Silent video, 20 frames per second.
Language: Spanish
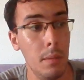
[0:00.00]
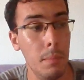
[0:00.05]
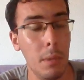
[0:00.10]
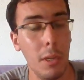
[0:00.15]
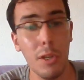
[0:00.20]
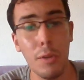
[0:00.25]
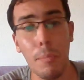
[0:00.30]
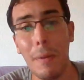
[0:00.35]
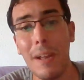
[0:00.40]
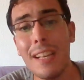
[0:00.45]

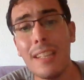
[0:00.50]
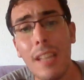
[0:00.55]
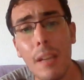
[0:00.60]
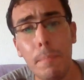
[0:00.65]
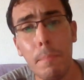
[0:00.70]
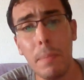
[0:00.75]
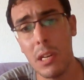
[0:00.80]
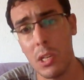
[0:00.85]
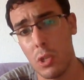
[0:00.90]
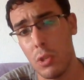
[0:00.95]
Pero para
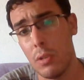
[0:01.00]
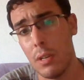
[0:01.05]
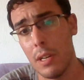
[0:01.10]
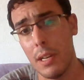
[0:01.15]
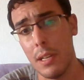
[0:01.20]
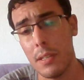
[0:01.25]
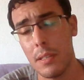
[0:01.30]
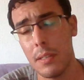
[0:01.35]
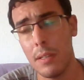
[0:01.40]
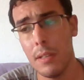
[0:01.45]
estas
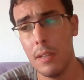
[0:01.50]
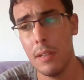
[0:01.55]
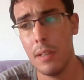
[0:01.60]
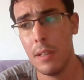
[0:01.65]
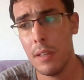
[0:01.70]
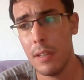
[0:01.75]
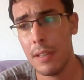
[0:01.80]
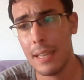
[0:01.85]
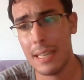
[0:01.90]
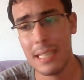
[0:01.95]
personas
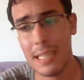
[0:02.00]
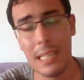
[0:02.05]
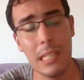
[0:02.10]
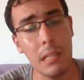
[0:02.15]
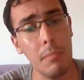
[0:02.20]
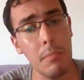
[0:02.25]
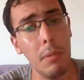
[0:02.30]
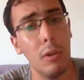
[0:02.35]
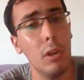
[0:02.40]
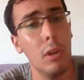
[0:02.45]
que están
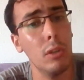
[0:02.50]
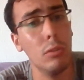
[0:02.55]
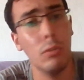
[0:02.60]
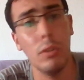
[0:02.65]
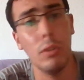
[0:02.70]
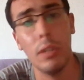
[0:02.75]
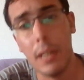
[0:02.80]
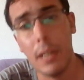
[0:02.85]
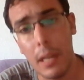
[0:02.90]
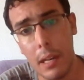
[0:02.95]
siempre con la
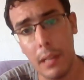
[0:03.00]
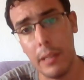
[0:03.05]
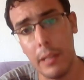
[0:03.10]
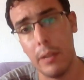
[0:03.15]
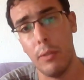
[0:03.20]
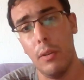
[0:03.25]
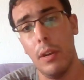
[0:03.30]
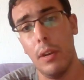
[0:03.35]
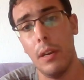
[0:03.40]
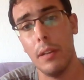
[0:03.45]
tontería del
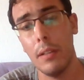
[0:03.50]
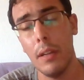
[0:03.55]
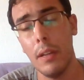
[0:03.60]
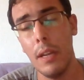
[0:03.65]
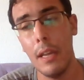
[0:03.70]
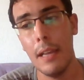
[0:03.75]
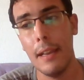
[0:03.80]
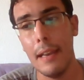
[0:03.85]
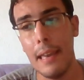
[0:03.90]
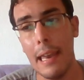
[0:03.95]
downgrade,
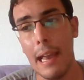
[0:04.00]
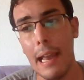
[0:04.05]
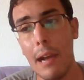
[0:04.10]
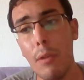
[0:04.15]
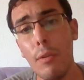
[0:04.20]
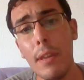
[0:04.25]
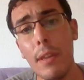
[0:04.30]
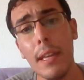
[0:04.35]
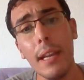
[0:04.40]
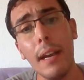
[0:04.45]
la
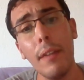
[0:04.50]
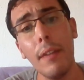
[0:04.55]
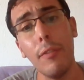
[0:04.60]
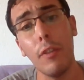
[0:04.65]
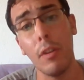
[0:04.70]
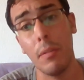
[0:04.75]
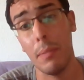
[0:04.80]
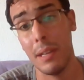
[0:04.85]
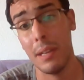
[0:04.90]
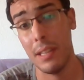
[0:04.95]
única
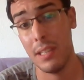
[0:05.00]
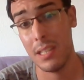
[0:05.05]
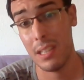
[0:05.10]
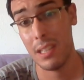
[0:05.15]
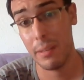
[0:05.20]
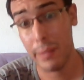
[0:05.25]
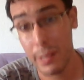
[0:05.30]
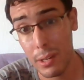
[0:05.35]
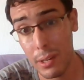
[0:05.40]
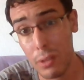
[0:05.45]
forma de
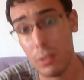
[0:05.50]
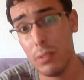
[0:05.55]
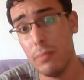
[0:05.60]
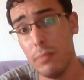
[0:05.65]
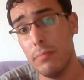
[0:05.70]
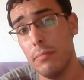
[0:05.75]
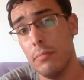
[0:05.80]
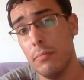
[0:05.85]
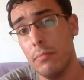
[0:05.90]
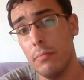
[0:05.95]

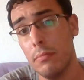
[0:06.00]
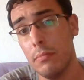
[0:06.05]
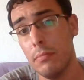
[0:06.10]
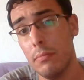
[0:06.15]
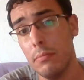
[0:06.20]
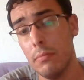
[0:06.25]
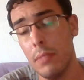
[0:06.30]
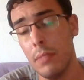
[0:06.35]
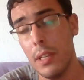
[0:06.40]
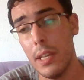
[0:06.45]
saberlo
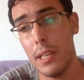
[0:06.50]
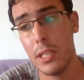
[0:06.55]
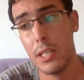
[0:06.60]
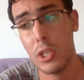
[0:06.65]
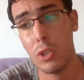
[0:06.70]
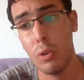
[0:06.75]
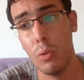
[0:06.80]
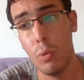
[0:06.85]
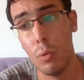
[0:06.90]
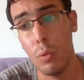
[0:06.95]

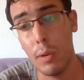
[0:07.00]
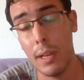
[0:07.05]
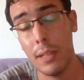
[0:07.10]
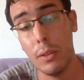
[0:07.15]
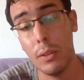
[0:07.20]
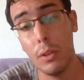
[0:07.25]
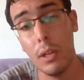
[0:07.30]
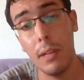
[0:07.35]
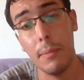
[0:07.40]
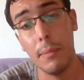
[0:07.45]
es
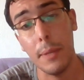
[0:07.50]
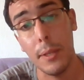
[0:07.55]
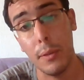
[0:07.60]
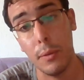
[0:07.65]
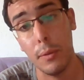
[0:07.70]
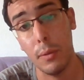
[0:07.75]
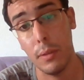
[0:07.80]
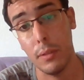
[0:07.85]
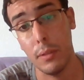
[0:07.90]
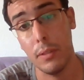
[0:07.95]
jugando al
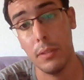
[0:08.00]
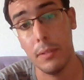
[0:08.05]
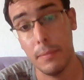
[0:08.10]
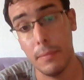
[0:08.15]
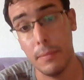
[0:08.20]
videojuego.